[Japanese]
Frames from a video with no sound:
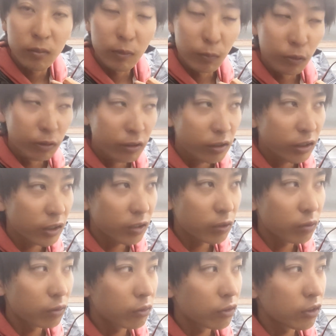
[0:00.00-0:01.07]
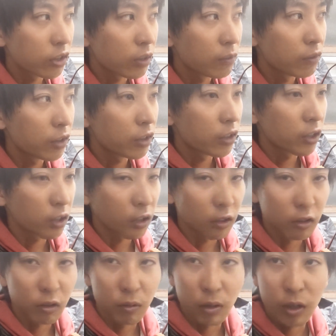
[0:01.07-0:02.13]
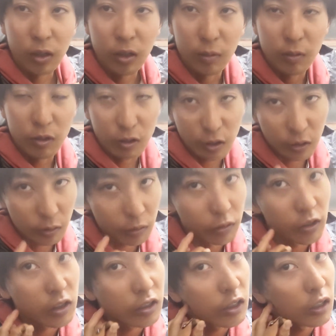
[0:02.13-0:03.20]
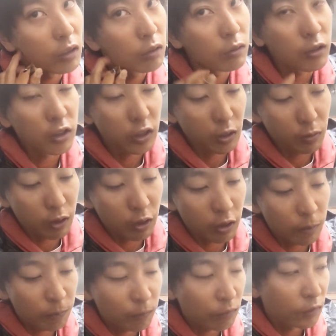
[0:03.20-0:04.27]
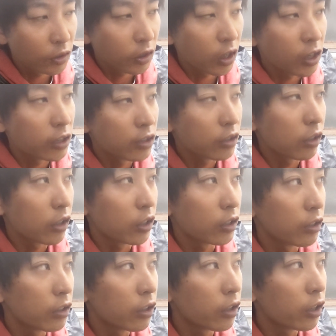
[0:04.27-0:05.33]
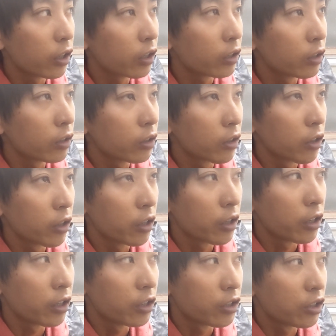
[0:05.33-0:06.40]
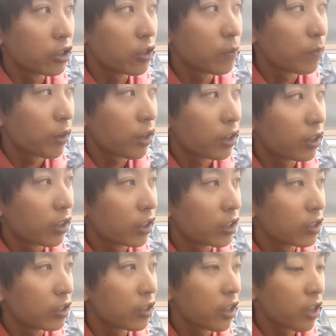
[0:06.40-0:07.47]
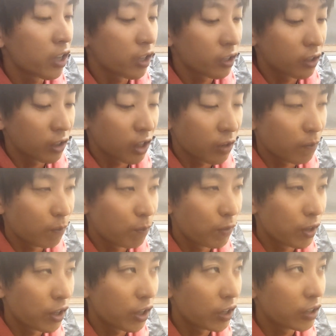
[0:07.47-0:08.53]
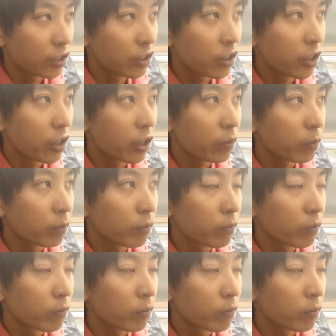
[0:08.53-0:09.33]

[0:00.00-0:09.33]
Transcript: まあ、僕が本当寒がりだからっていうのがあるかもしれないけどで下の下はタイツ履いてジ、えー、G、パン履いてカッパ履いて